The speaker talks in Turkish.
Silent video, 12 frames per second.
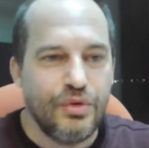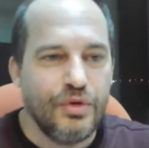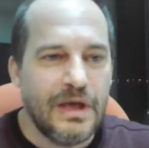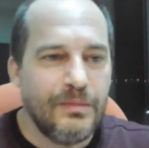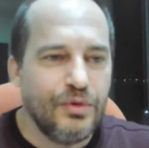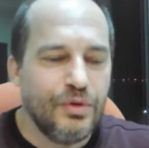
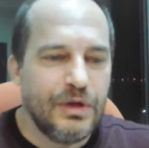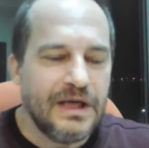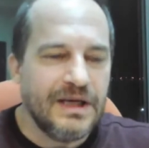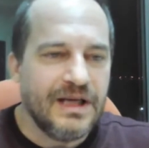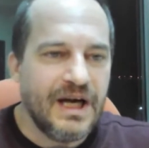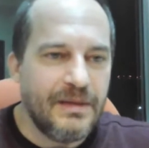Önemli
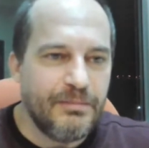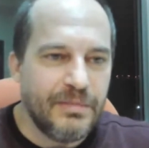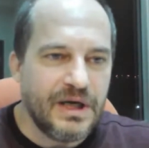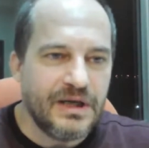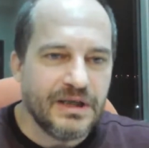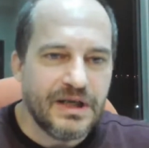olan kan
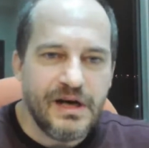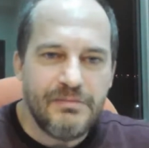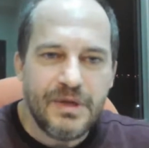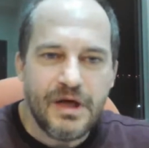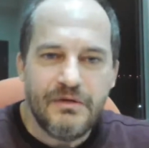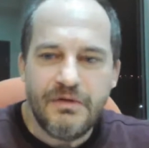bağı.
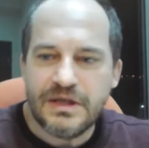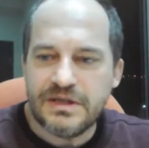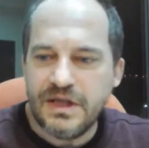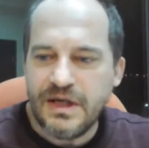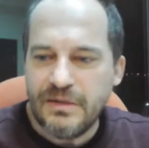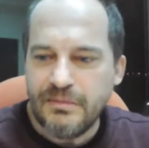Kan bağı
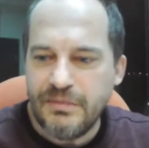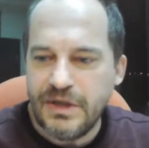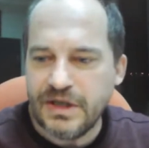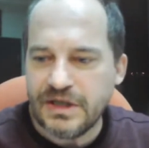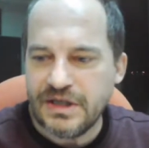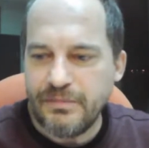varsa
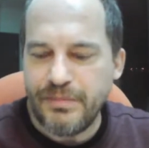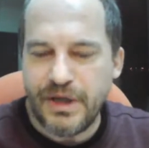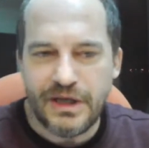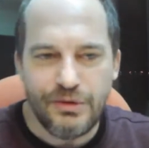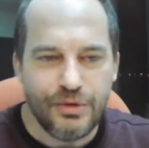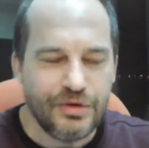mirastan
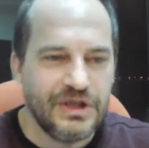pay alıyor.